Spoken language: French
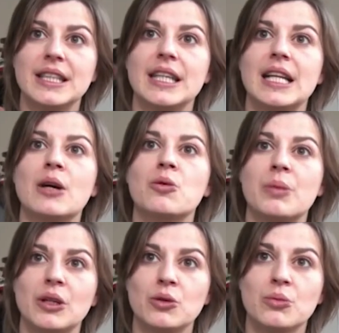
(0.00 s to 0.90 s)
qui est
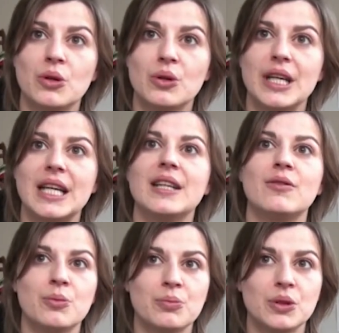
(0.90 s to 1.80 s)
l'accompagnement et le
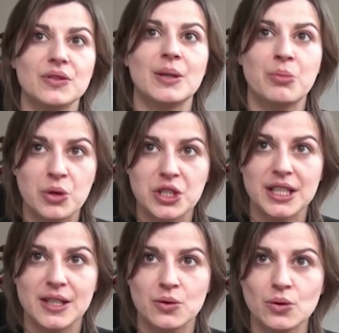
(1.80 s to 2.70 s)
développement des projets
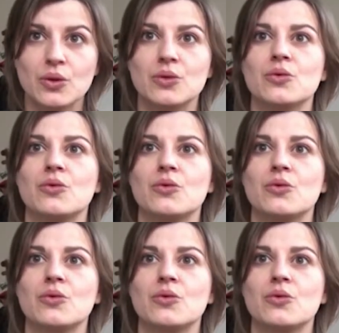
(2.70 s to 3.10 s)
des autres.